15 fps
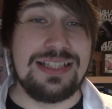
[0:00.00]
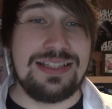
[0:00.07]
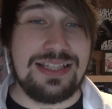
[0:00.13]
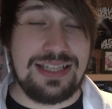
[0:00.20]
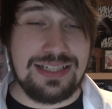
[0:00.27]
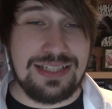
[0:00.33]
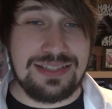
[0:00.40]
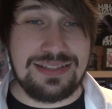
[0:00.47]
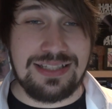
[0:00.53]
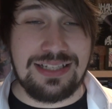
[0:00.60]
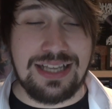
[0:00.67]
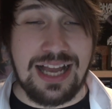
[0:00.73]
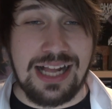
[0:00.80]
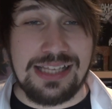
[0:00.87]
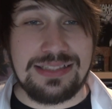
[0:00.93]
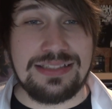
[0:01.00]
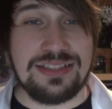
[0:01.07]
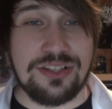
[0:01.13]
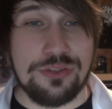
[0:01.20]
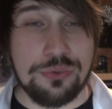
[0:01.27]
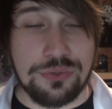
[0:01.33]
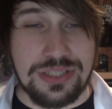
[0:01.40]
den es in der alten
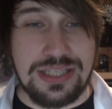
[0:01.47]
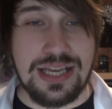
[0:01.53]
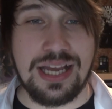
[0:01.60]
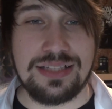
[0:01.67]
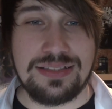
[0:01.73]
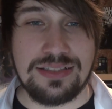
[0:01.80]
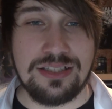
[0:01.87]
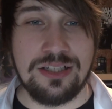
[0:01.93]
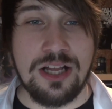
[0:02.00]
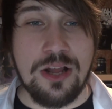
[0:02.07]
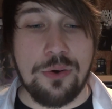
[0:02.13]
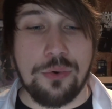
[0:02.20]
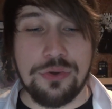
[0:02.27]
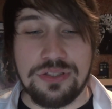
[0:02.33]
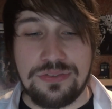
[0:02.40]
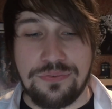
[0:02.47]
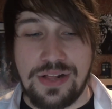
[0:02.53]
Trilogie hatte und